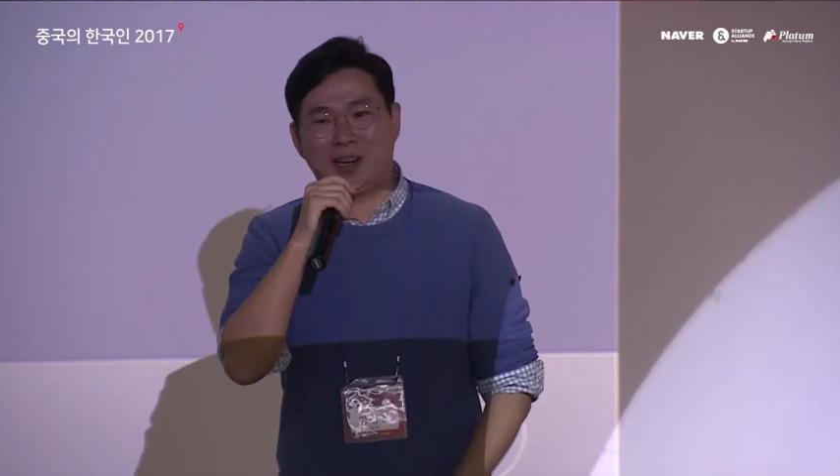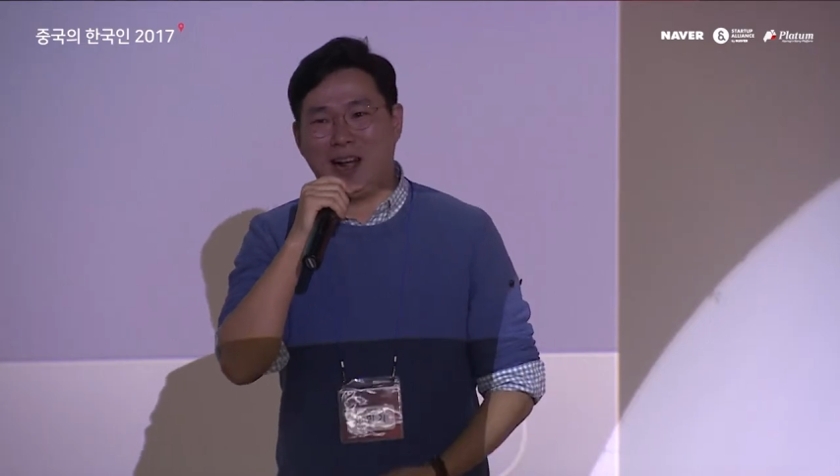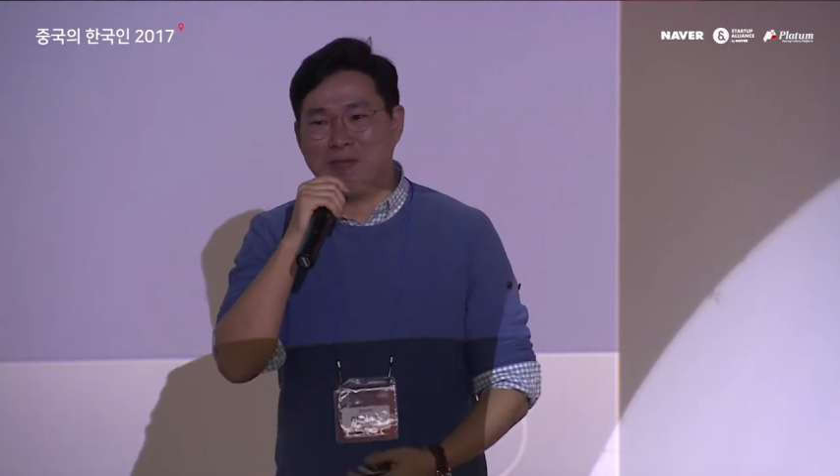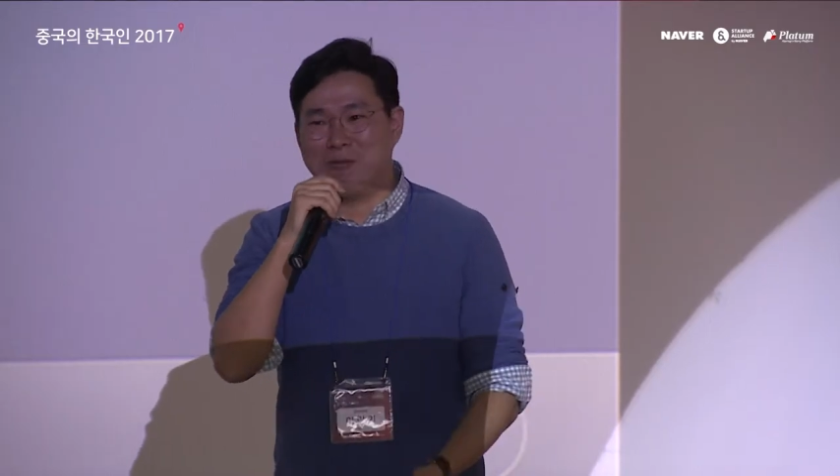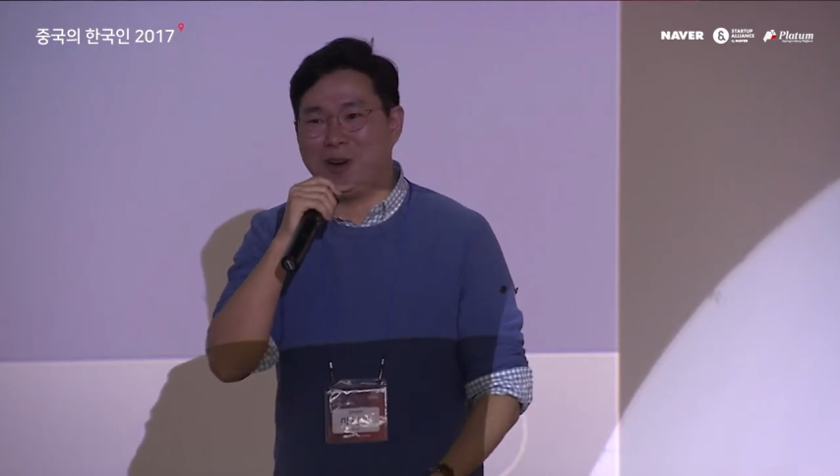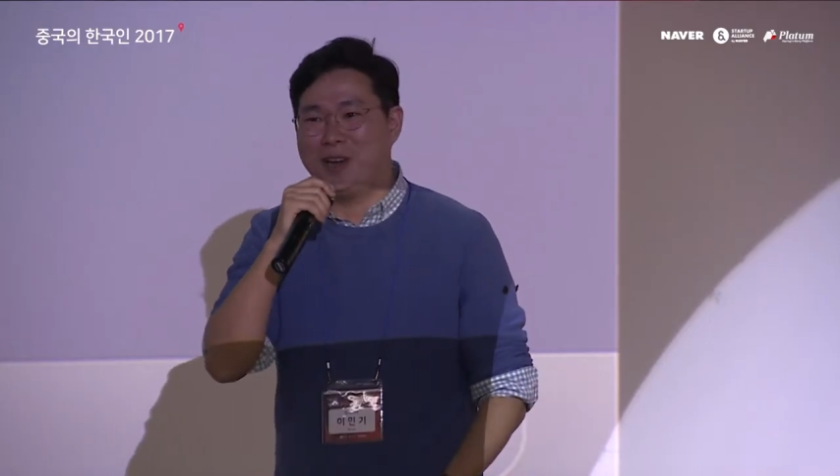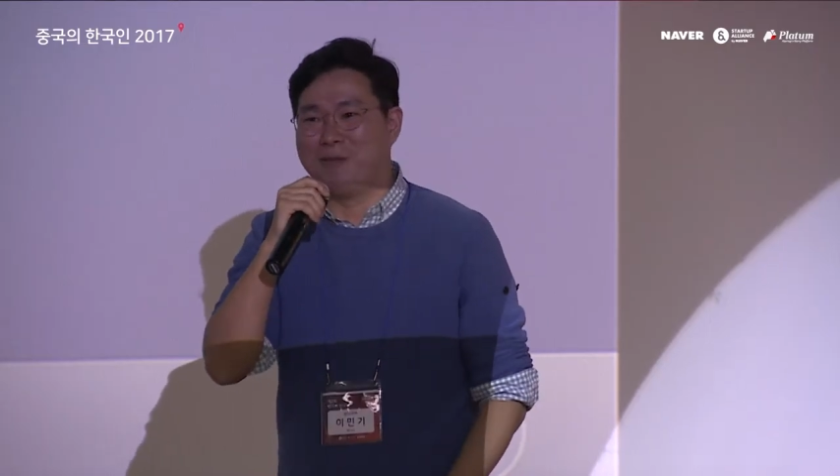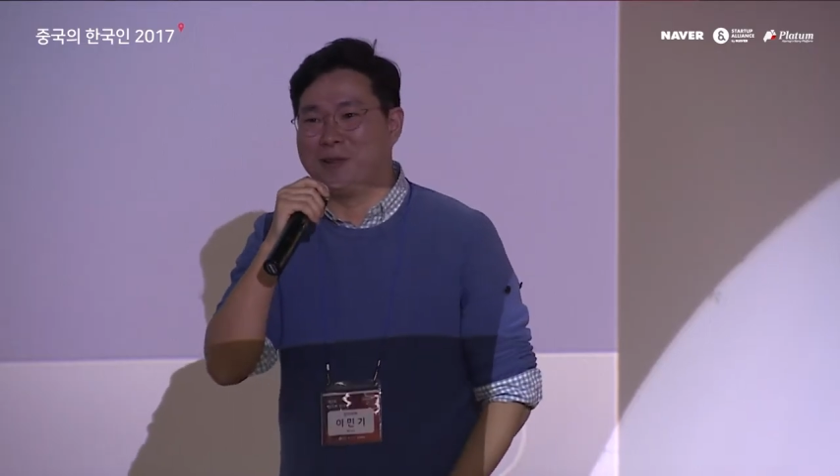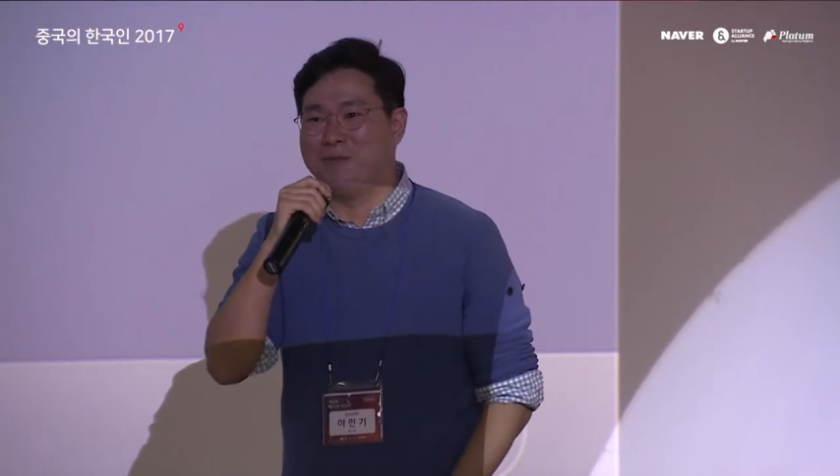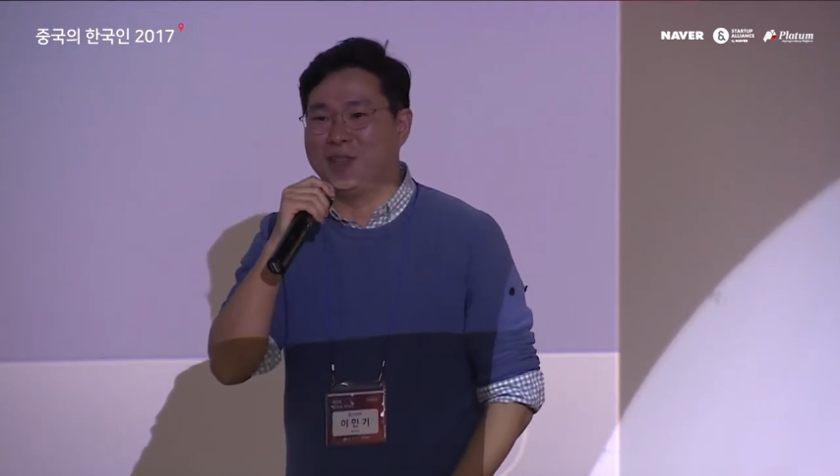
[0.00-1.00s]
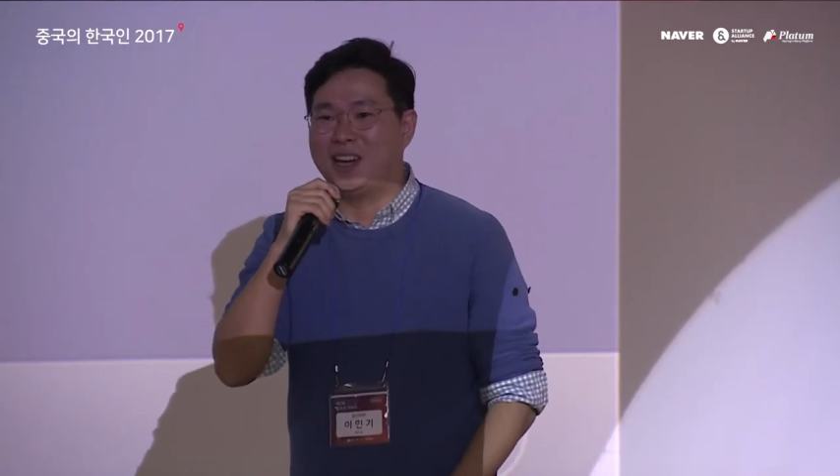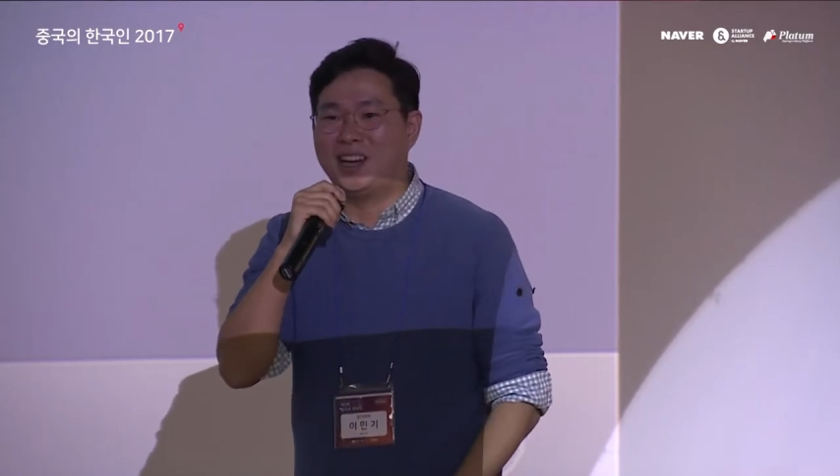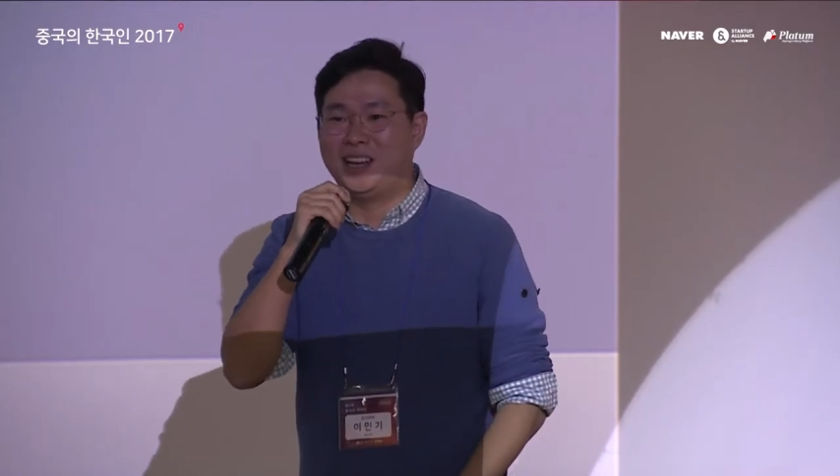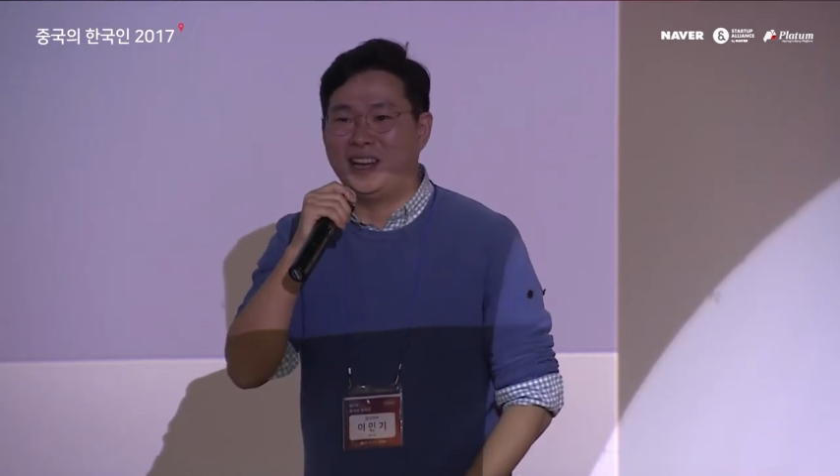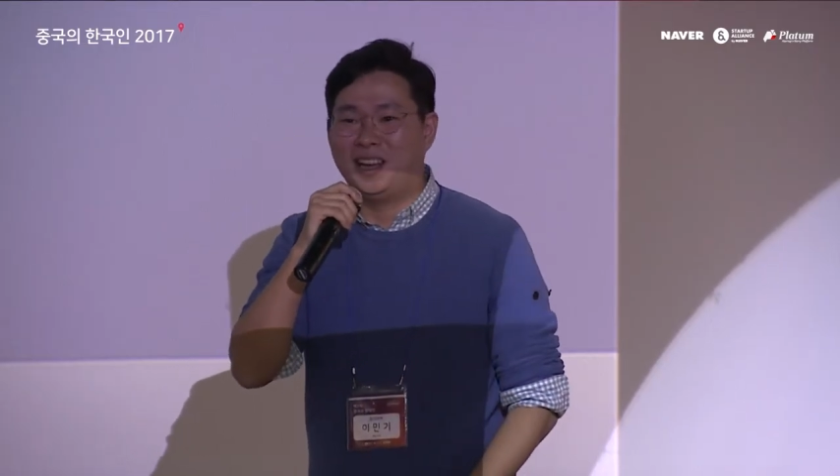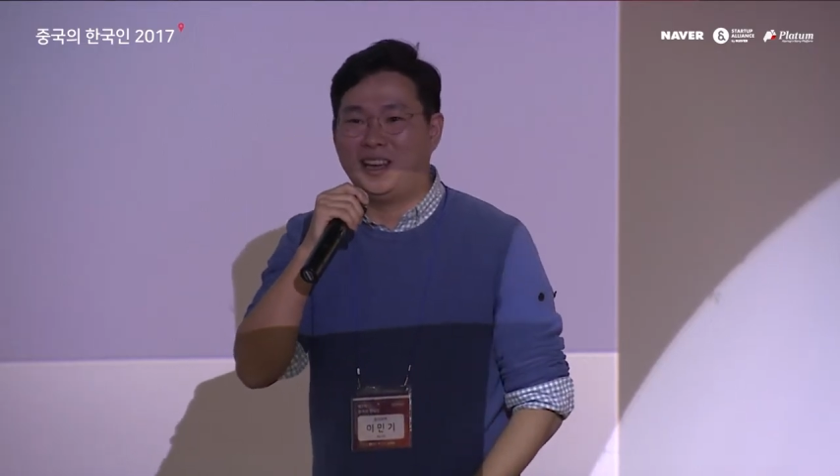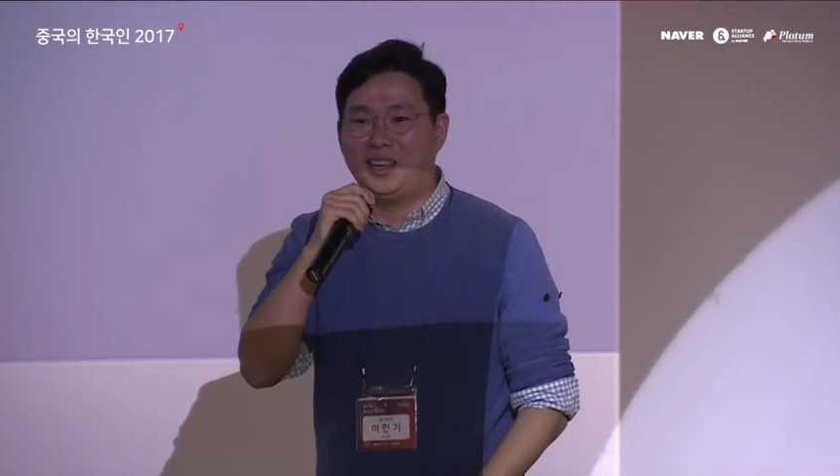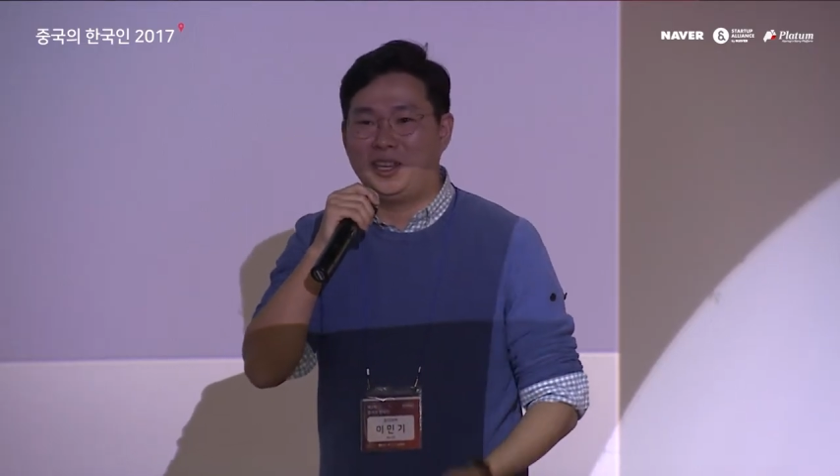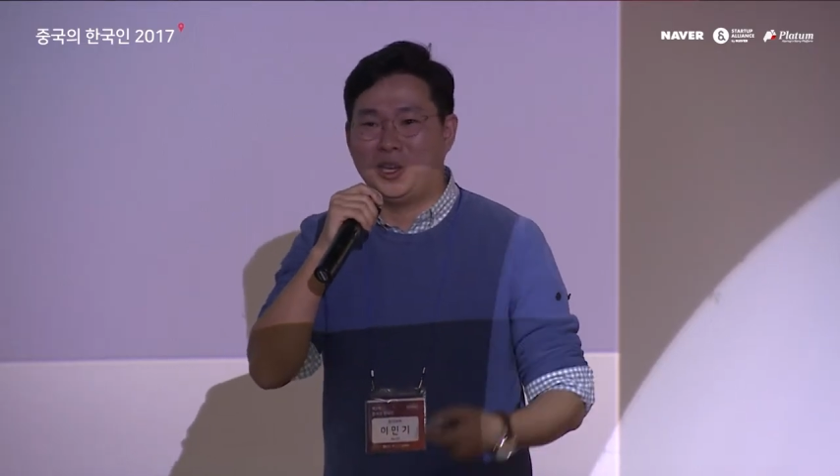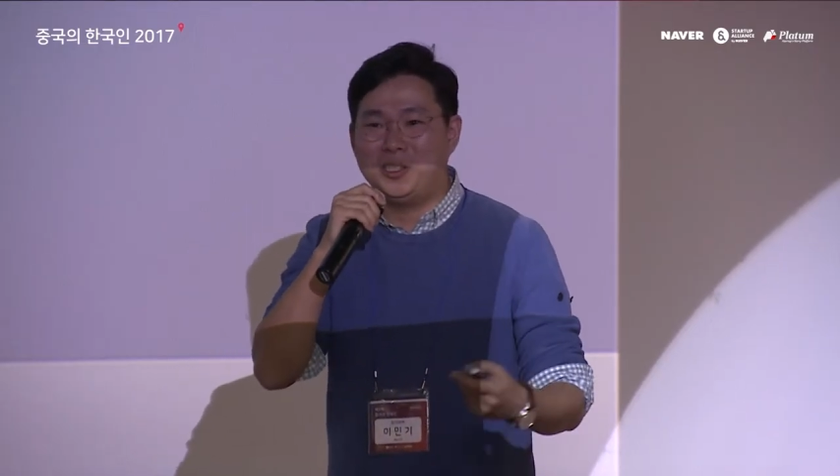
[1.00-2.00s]
한국화해 버립니다.
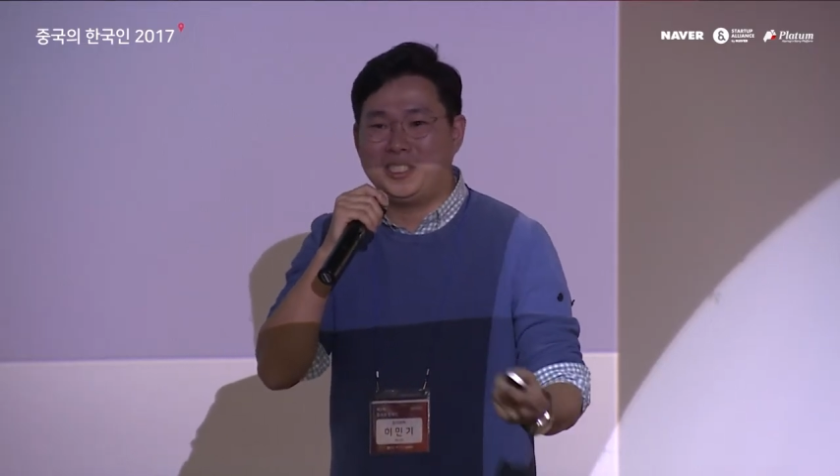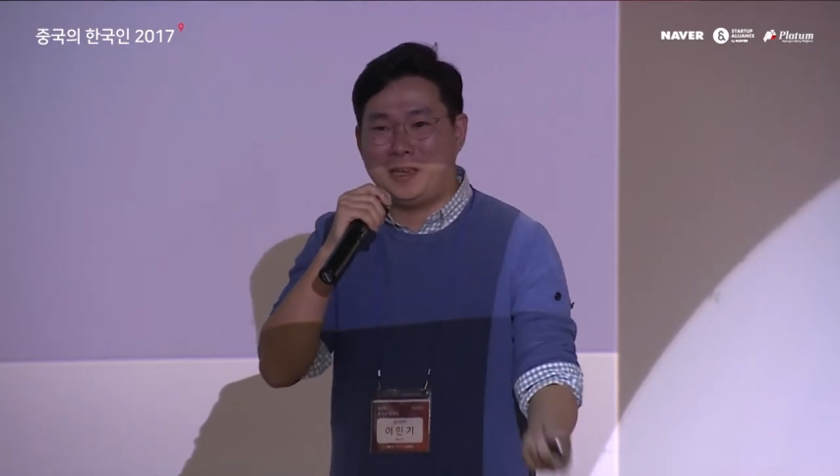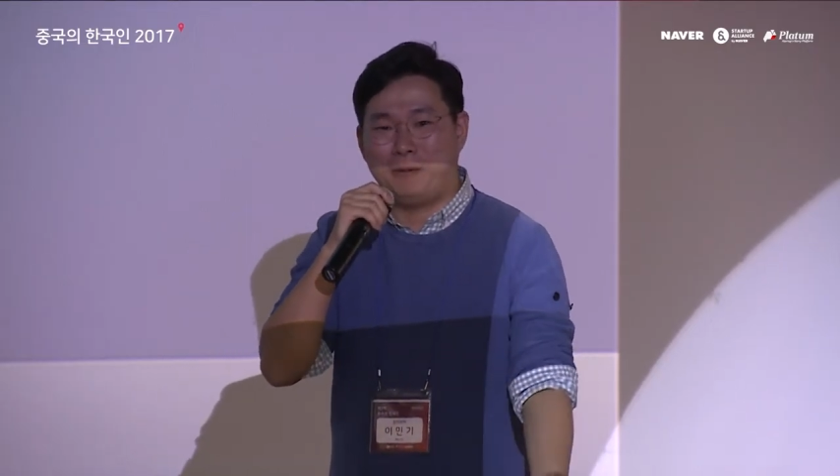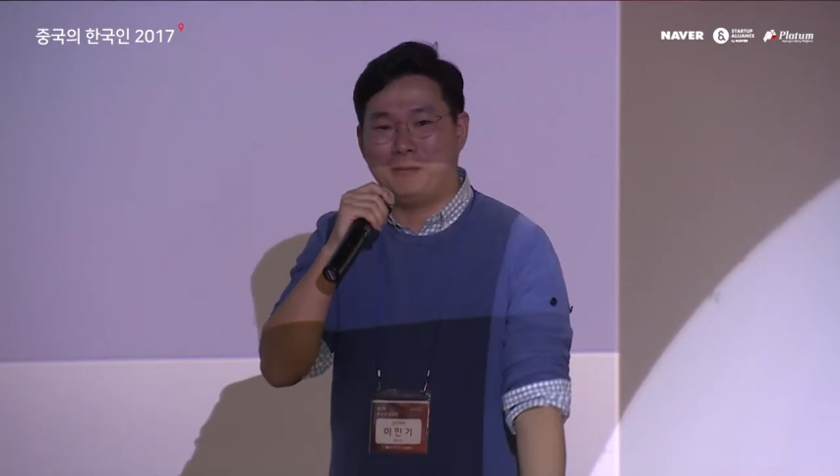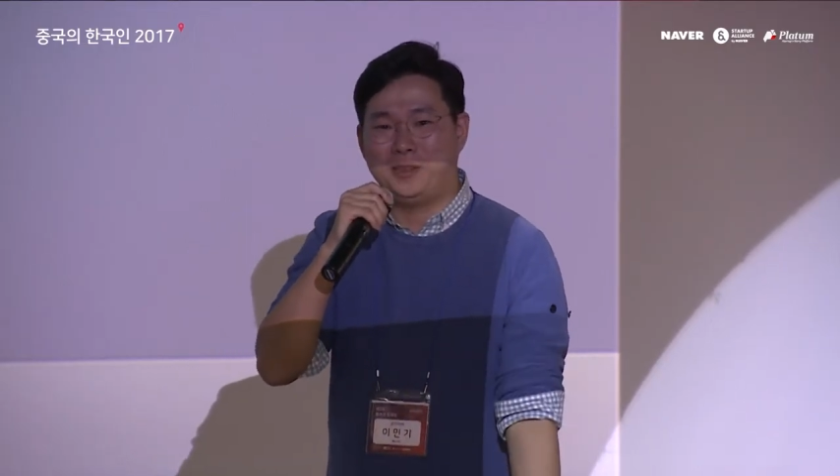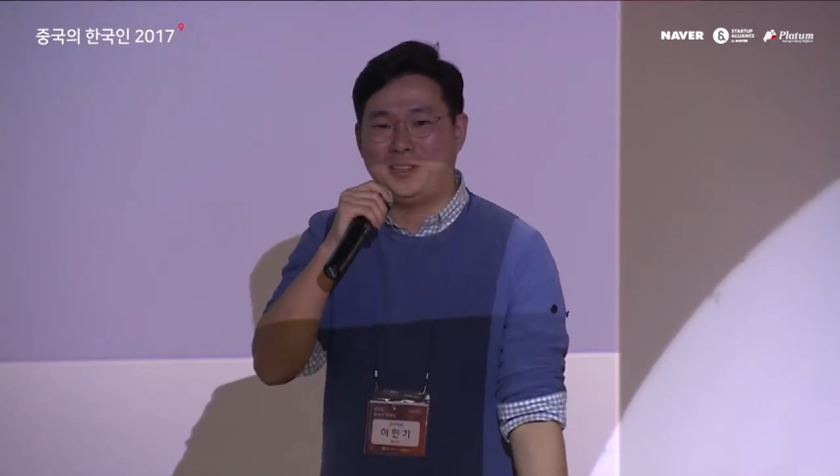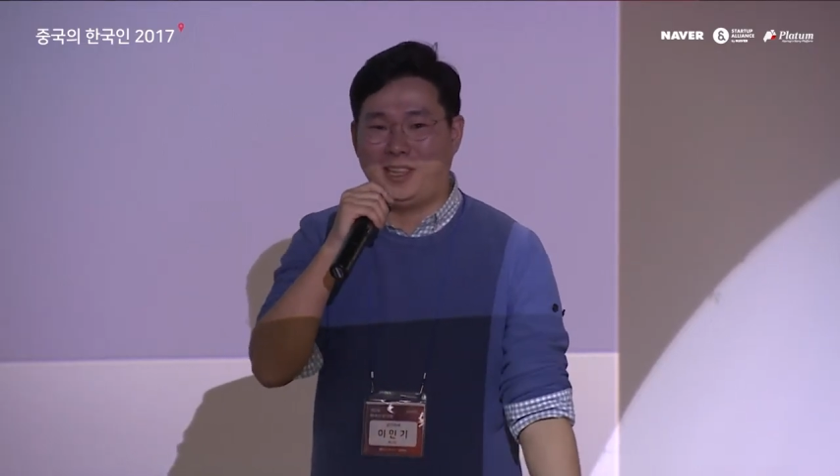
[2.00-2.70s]
현지의 법인을